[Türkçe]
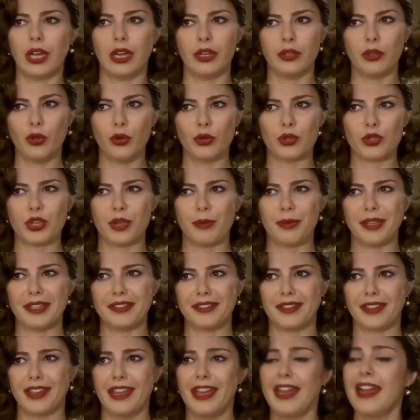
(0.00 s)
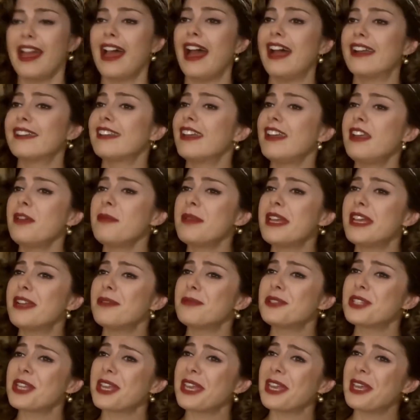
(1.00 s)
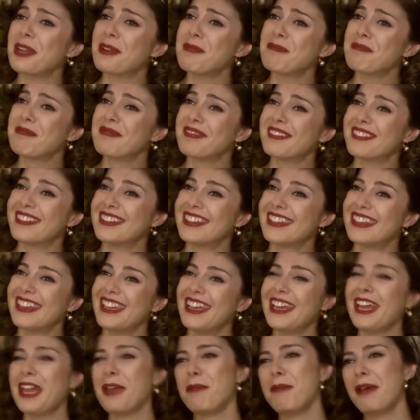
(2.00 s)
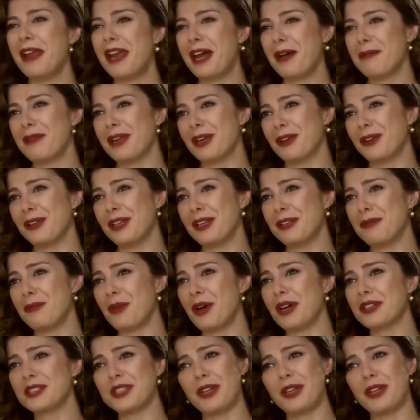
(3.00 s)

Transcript: Daha görüşemedik. Ertelemeyelim şekerim. Hep beraber olalım bu